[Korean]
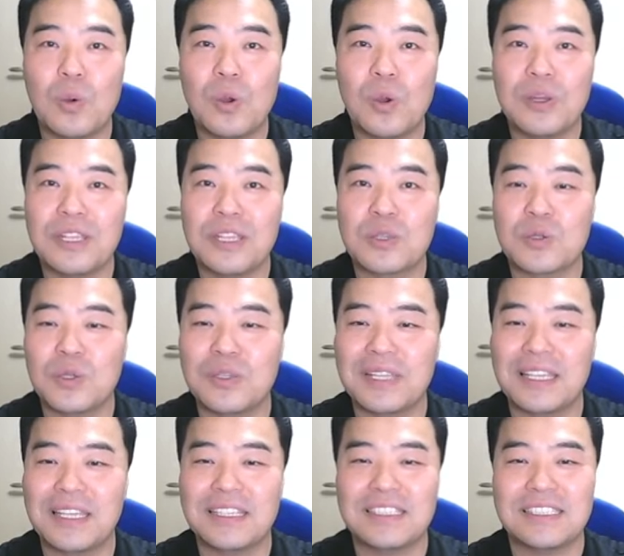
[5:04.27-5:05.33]
공원이
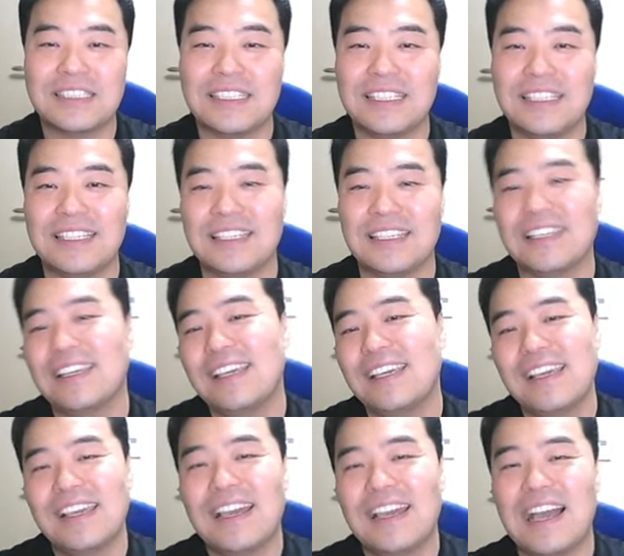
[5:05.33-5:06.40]
조성되어 있는지
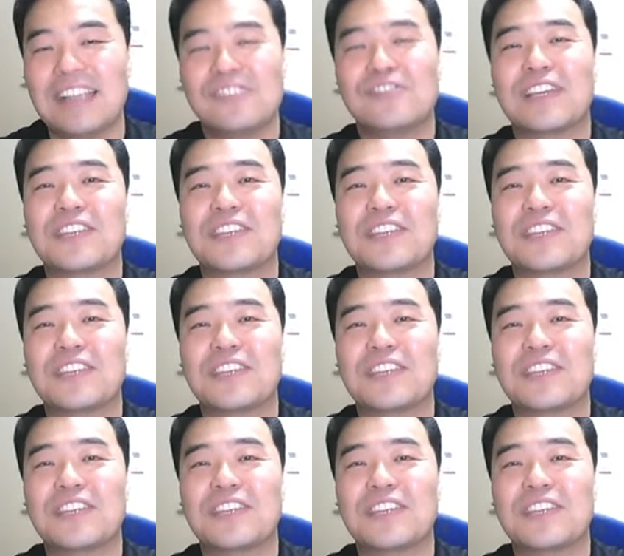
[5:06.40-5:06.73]
알고